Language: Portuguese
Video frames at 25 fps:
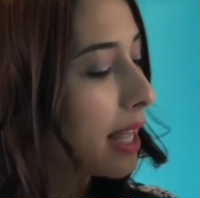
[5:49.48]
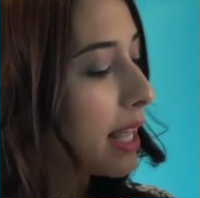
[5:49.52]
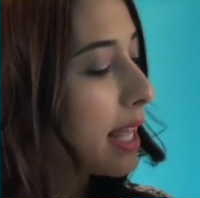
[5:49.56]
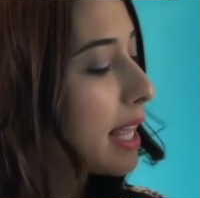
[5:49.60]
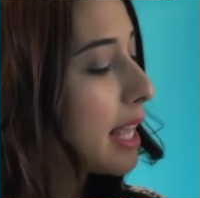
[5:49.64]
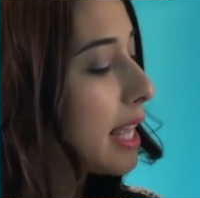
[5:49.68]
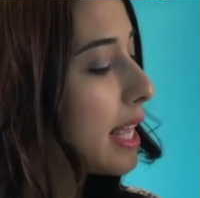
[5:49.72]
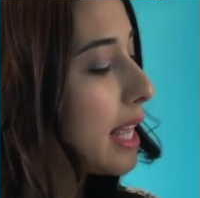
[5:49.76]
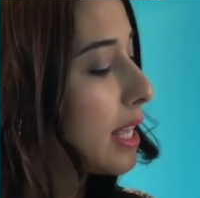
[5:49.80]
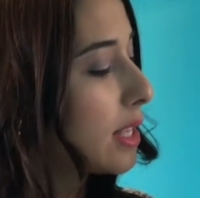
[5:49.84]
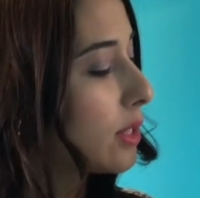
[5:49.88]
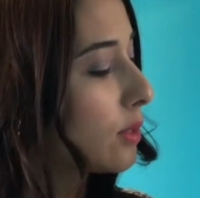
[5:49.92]

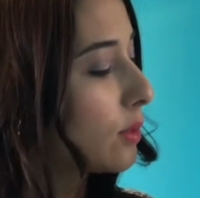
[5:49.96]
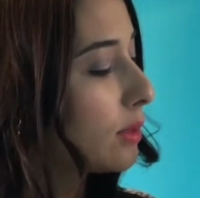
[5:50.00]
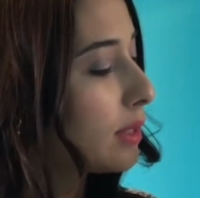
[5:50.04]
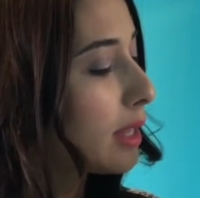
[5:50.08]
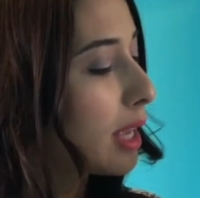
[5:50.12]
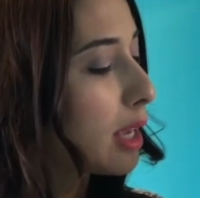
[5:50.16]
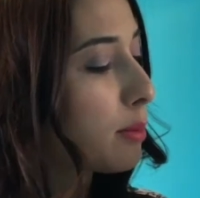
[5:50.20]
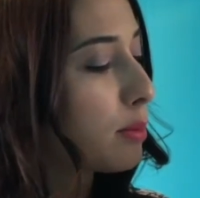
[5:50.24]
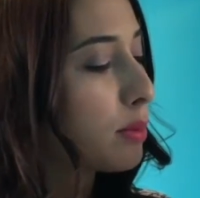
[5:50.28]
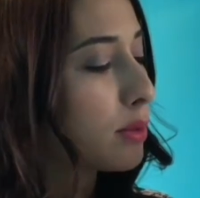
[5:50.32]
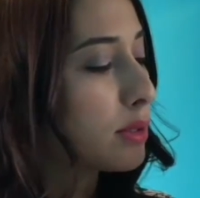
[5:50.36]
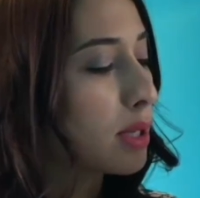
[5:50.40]
E no
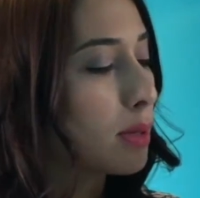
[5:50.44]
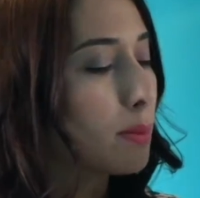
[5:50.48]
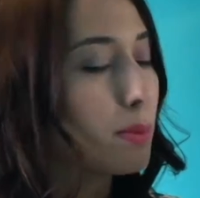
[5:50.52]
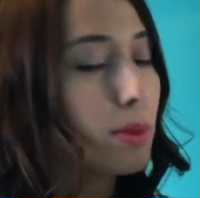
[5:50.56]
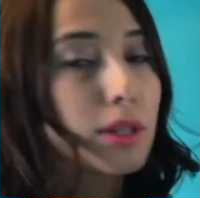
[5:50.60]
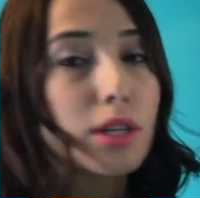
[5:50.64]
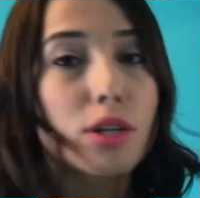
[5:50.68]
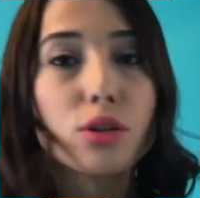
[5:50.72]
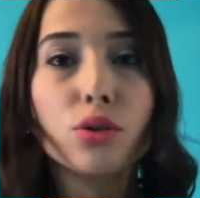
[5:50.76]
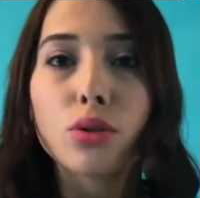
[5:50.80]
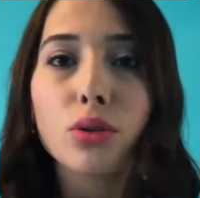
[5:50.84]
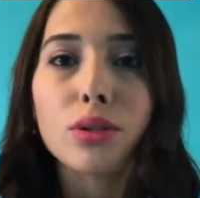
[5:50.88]
tempo eu
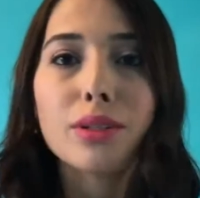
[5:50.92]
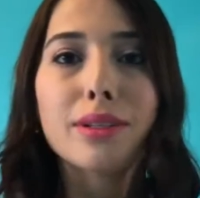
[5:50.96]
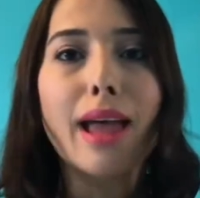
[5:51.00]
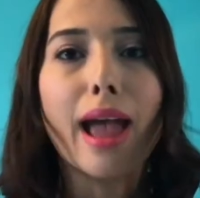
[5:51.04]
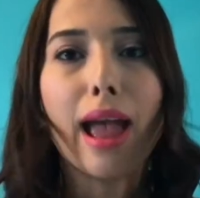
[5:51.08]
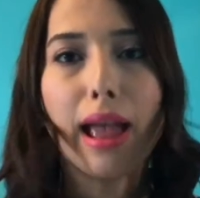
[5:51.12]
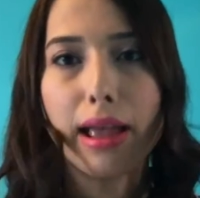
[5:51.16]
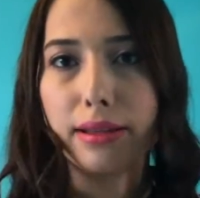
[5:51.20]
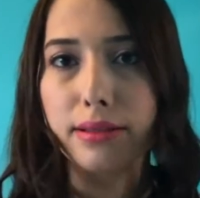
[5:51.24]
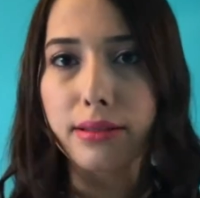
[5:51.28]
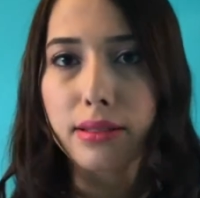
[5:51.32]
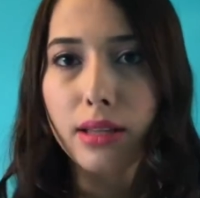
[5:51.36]
sempre deixo no
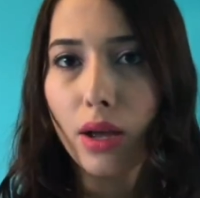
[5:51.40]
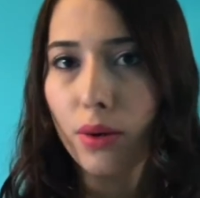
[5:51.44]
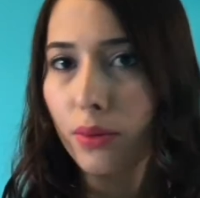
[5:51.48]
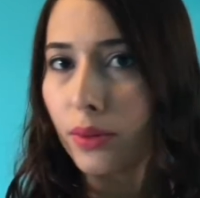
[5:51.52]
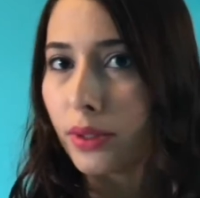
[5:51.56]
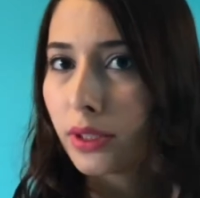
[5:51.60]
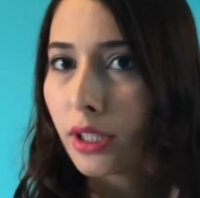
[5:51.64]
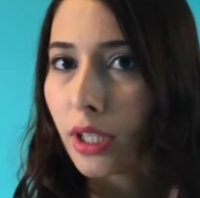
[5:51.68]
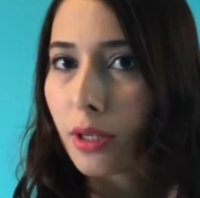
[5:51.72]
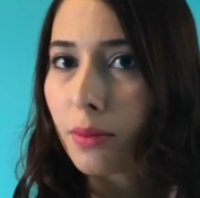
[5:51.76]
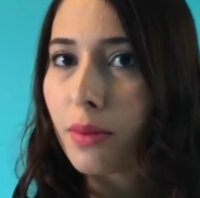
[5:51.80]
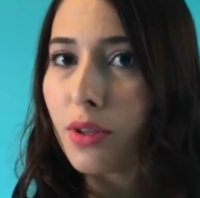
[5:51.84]
10, que é o
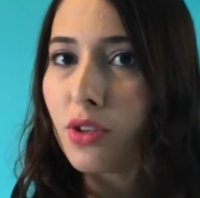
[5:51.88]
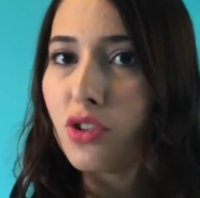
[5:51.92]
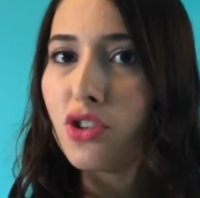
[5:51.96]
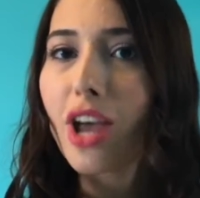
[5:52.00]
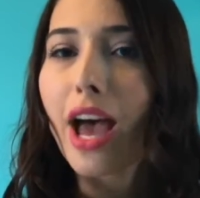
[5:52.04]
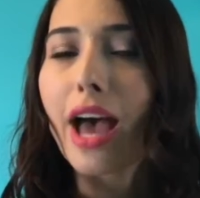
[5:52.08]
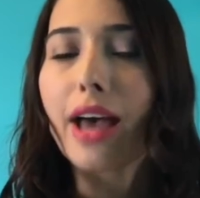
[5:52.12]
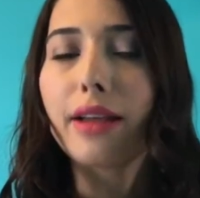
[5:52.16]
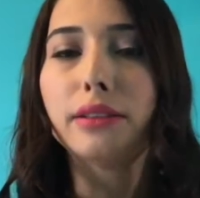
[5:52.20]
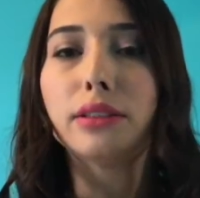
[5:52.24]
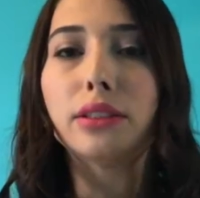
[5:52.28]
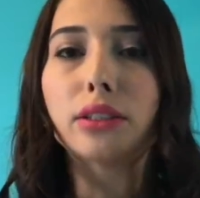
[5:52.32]
intermediário.